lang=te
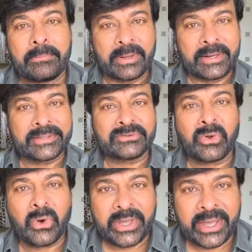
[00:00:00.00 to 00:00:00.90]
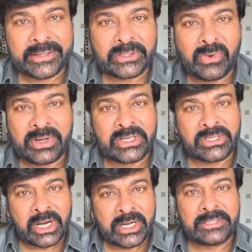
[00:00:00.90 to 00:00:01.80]
భిన్నత్వంలో ఏకత్వాన్ని
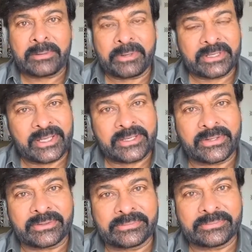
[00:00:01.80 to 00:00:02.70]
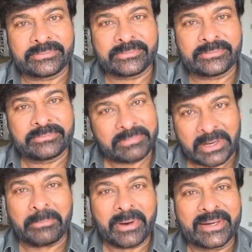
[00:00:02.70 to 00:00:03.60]
చాటి చెప్పే దేశం
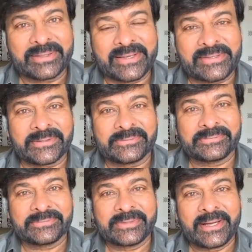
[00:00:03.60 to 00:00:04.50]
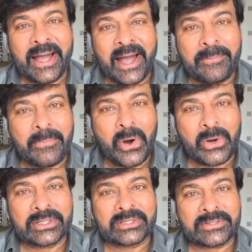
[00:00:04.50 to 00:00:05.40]
మన భారతదేశం ఆ
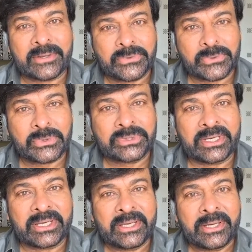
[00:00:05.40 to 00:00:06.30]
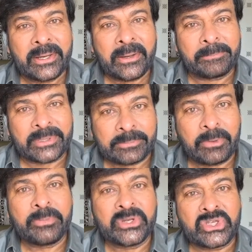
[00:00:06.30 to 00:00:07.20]
మహోన్నత సంస్కృతిని
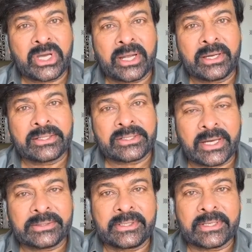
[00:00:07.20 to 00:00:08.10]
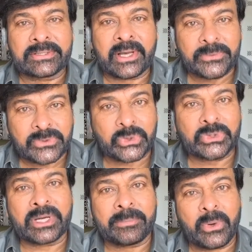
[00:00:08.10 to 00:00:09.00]
ప్రతిబింబించేలా జాతీయ
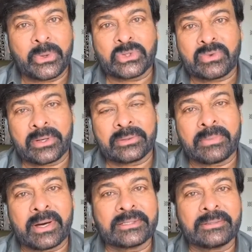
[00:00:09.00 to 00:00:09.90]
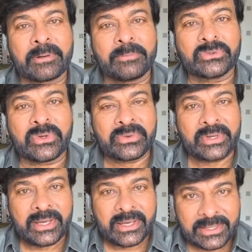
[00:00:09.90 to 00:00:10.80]
సాంస్కృతిక మహోత్సవాలను భారత ప్రభుత్వం
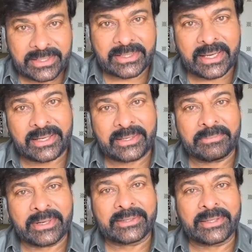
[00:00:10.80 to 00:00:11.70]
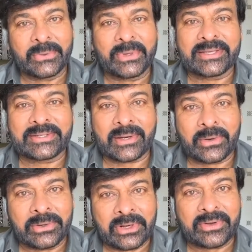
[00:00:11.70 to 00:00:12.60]
ఈసారి మన తెలుగు
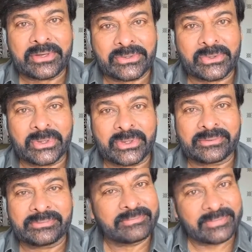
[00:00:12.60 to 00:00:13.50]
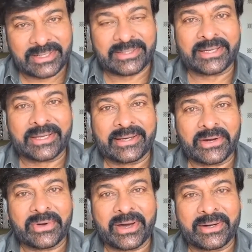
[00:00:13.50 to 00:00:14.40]
రాష్ట్రాల్లో నిర్వహిస్తుండటం మనందరికీ
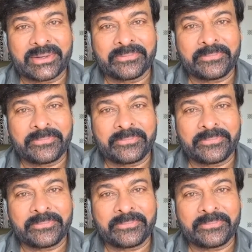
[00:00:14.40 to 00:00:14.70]
గర్వకారణం